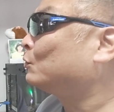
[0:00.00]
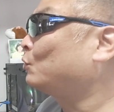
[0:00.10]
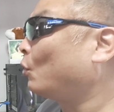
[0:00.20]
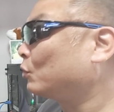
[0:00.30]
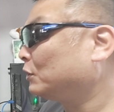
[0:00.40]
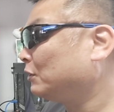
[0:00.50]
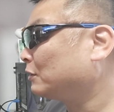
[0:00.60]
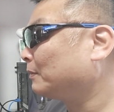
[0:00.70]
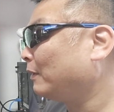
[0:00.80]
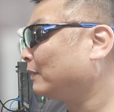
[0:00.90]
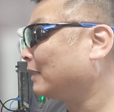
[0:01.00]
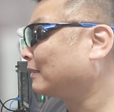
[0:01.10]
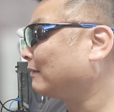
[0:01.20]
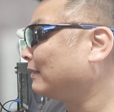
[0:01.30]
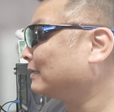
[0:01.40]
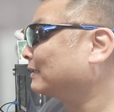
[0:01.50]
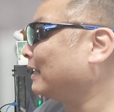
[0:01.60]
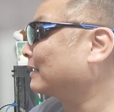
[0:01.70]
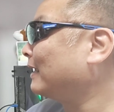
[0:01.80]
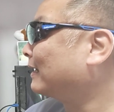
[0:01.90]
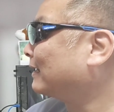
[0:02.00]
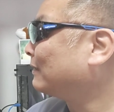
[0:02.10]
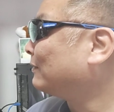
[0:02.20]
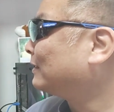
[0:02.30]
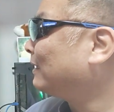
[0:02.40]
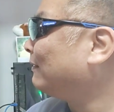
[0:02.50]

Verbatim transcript: 独自のスマホだったのですが、結果とし